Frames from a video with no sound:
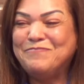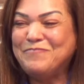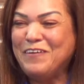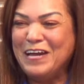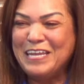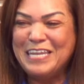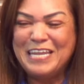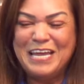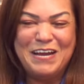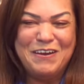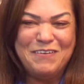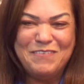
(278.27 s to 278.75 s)

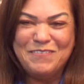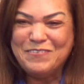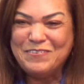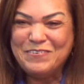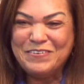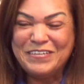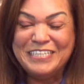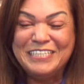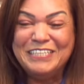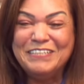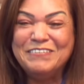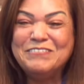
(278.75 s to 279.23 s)
Falar
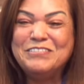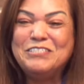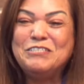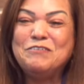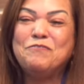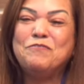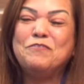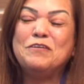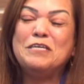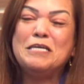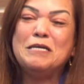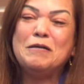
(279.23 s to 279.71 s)
algo que não
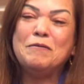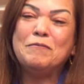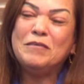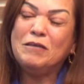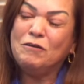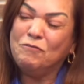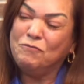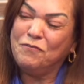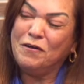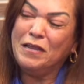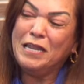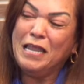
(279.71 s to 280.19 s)
devia. E
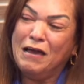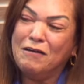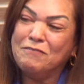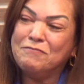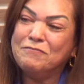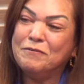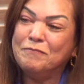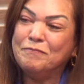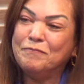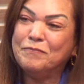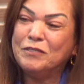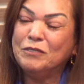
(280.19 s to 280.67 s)
eu
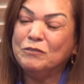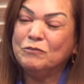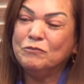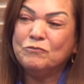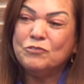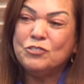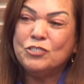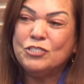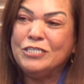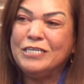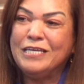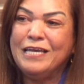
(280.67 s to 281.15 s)
falava. Eu
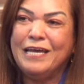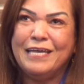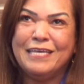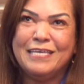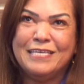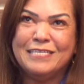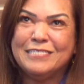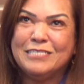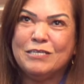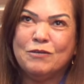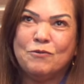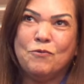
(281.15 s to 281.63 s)
não tinha
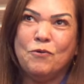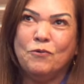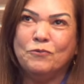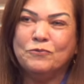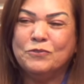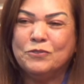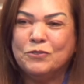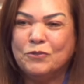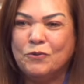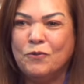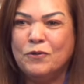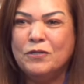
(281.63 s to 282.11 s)
esse
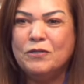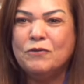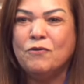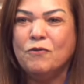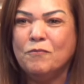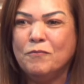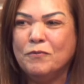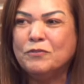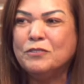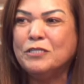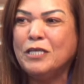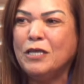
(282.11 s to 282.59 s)
controle
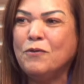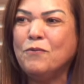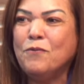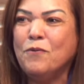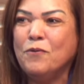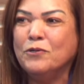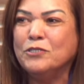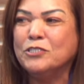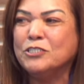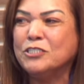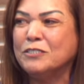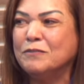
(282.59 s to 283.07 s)
como eu tenho
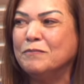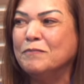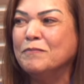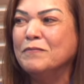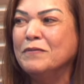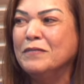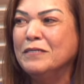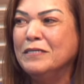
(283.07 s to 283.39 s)
hoje.